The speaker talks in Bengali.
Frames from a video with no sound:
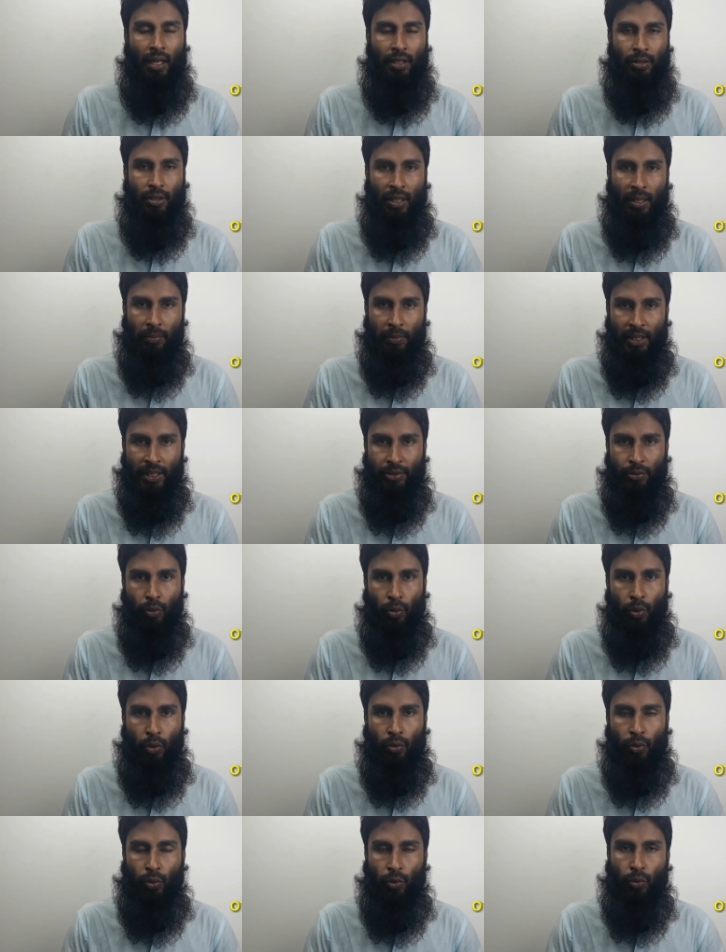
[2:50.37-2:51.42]
আসলে আমরা একটু
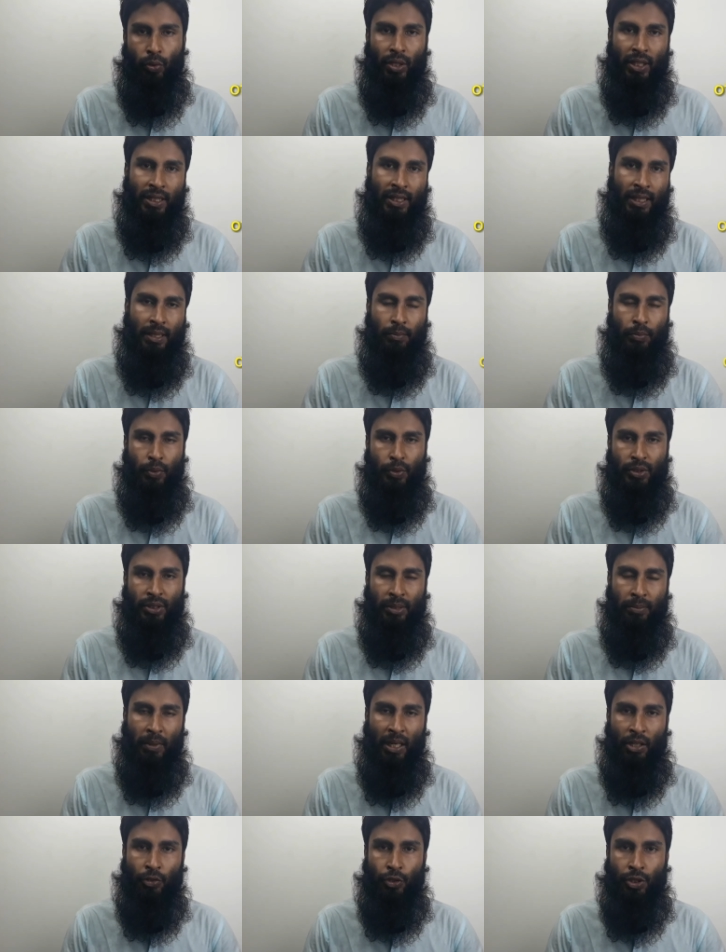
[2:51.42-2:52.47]
লক্ষ্য করলে দেখব
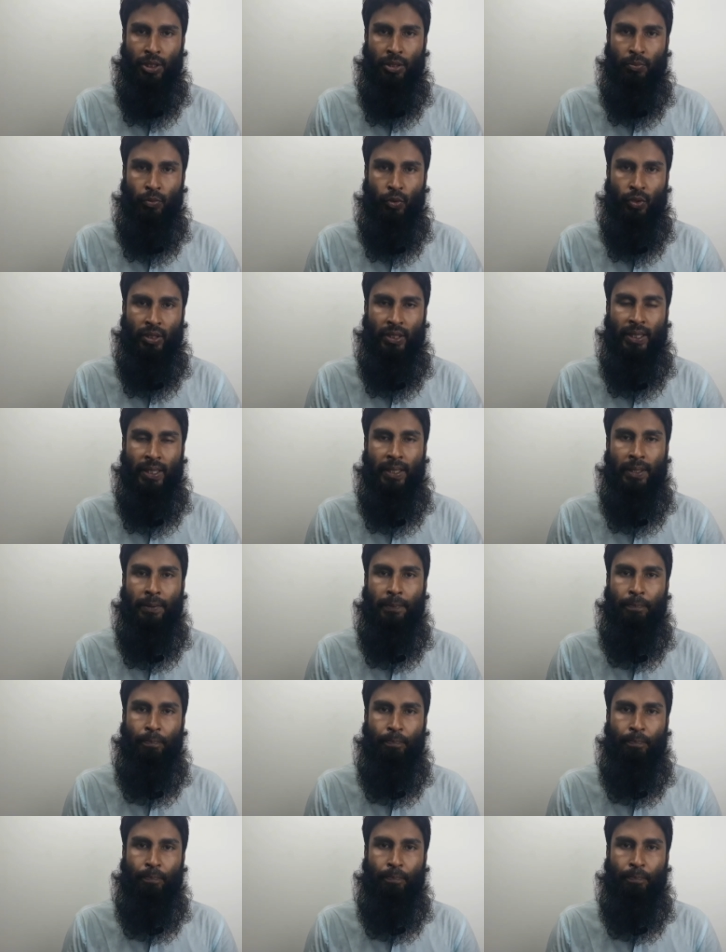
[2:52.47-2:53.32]
যে মানুষের মধ্যে